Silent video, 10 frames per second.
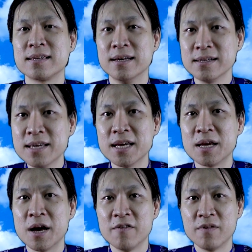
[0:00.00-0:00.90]
những
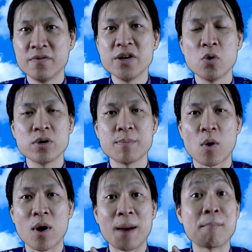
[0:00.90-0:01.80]
gì với ví dụ như
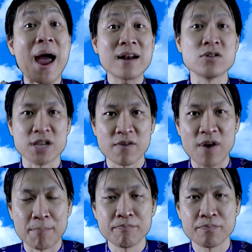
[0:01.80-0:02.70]
mà Quang Lâm bán được sản
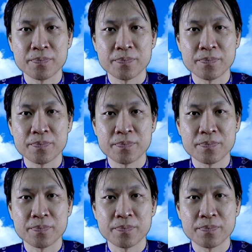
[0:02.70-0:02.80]
phẩm